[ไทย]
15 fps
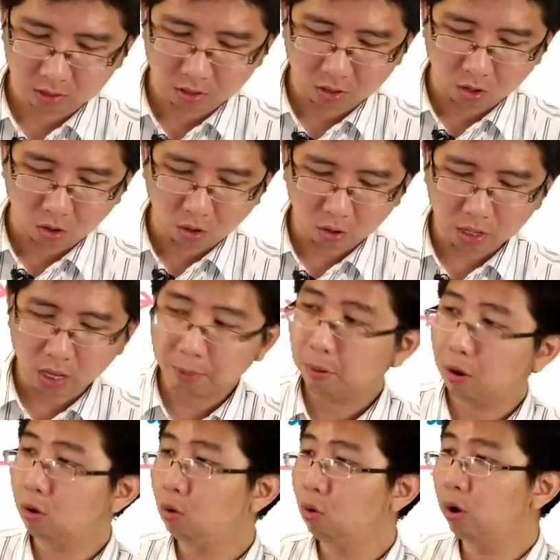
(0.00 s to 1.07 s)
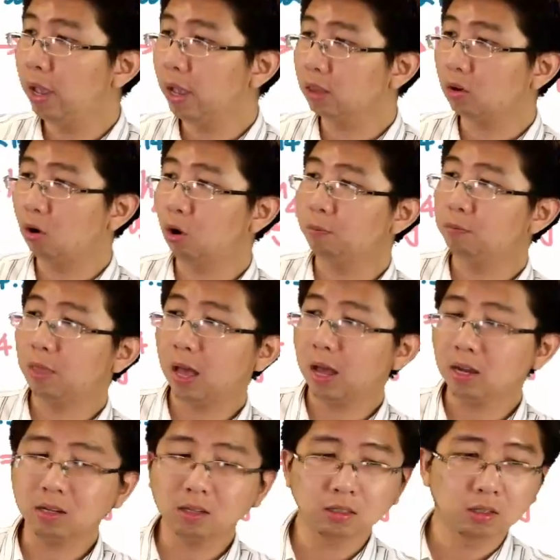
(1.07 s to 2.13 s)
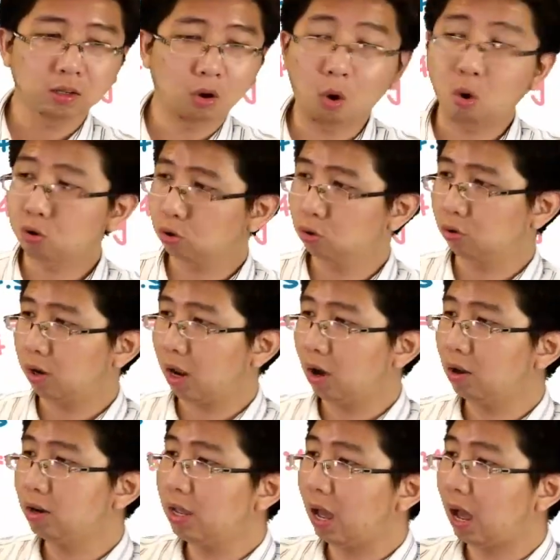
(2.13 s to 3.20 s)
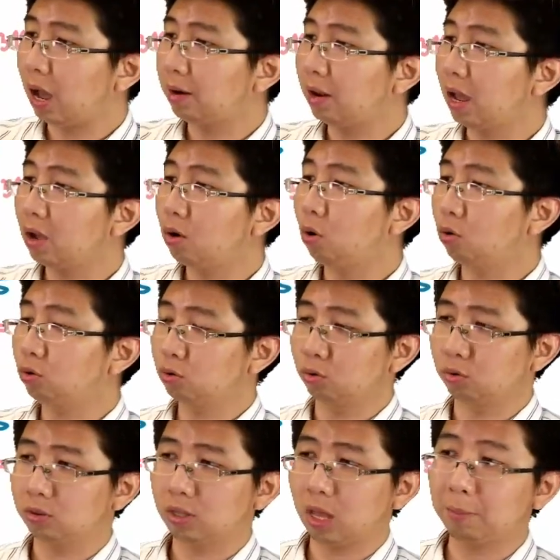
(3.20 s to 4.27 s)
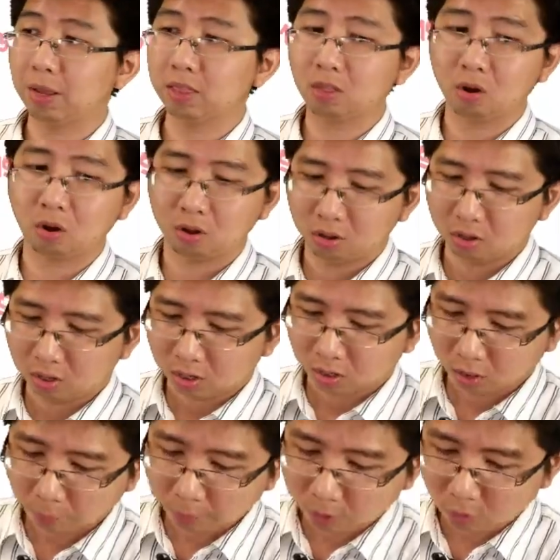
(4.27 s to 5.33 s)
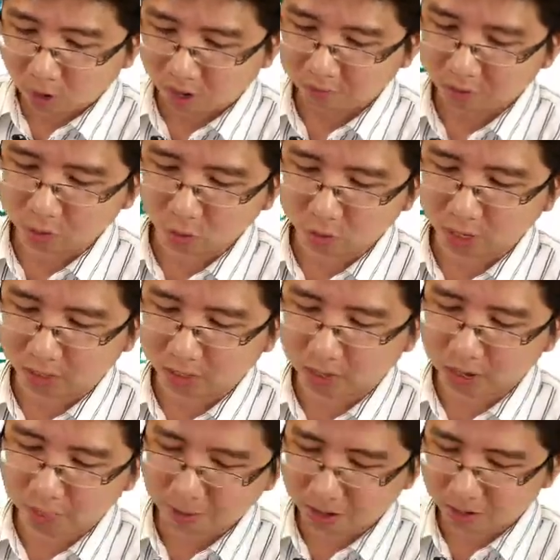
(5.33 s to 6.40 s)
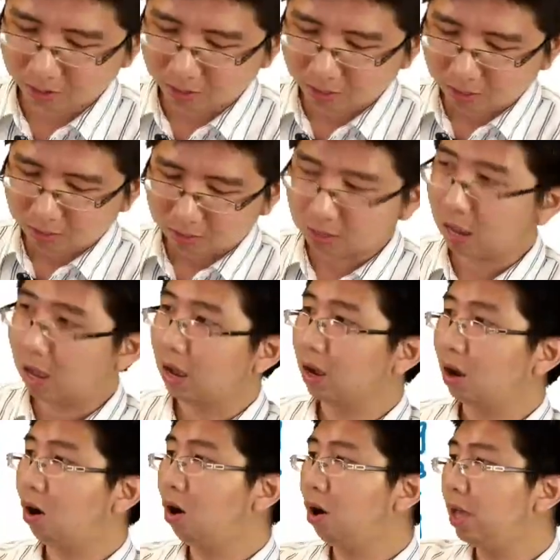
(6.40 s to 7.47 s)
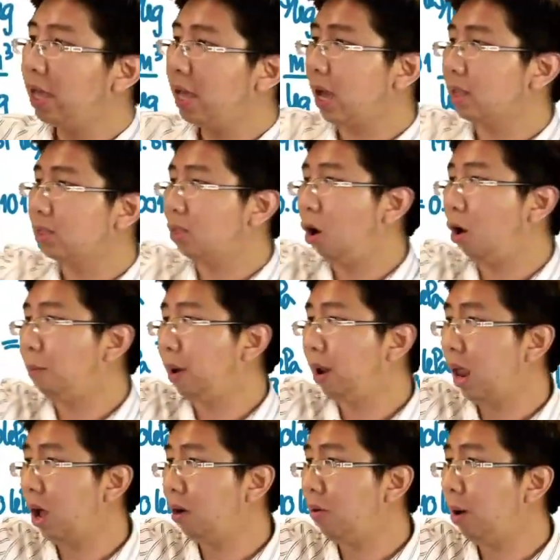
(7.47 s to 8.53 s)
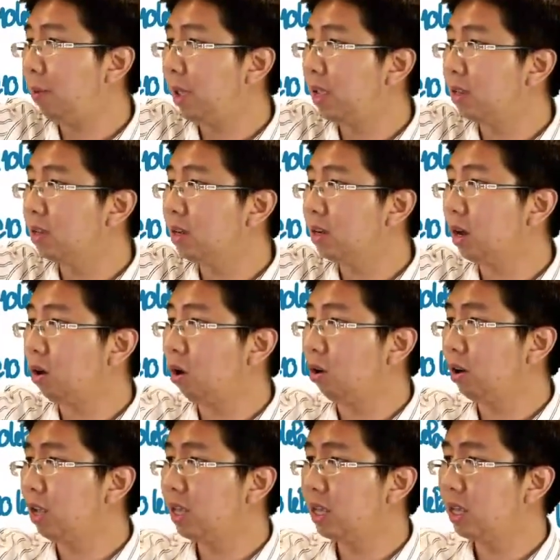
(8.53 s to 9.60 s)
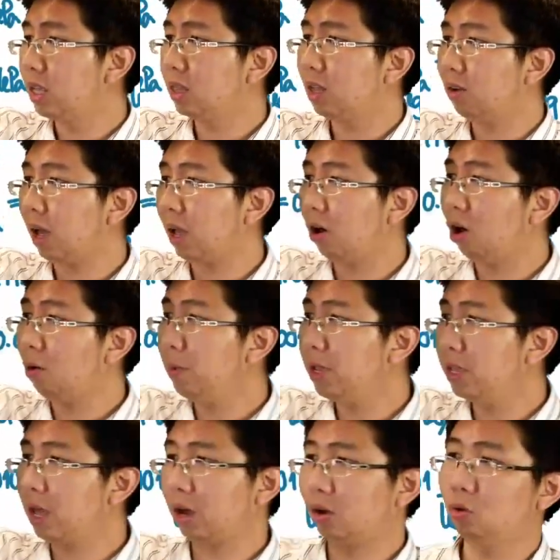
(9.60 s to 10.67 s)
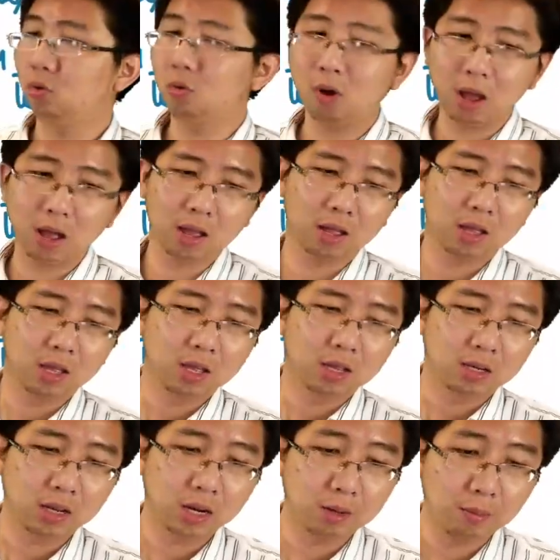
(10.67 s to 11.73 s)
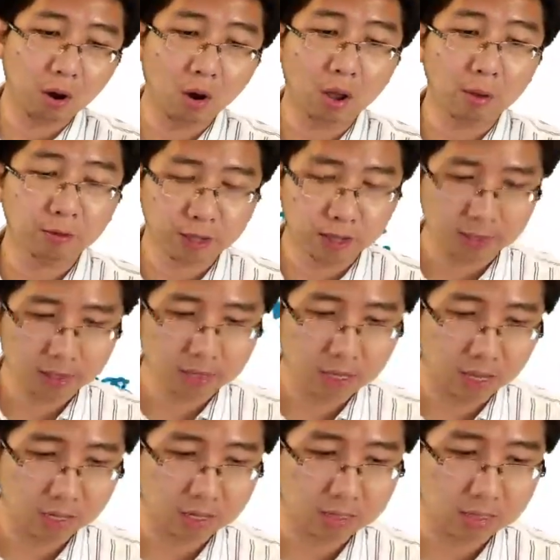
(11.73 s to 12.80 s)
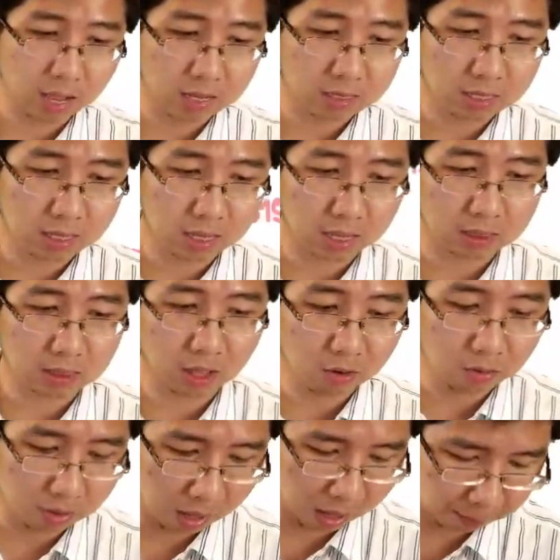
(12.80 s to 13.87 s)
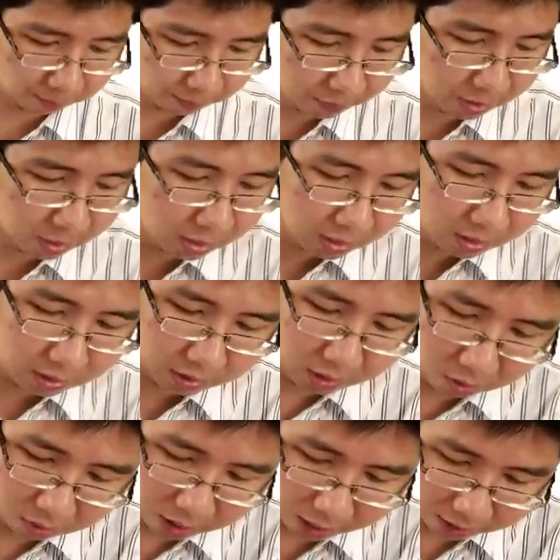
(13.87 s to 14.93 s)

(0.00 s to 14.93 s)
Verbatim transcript: โอเคพอรู้ head ครบทั้ง 6 จุดแล้วคราวนี้หาได้ 6 จุดทำไงต่อ ก็ไปดูครับว่าโจทย์อยากได้อะไรบ้าง อย่างข้อ A อะตอบไปแล้วว่า pressure ของ r e h e a t เท่าไหร่ข้อ B อยากรู้ว่า thermal efficiency อ่ะ nita th เท่ากับ เท่าไหร่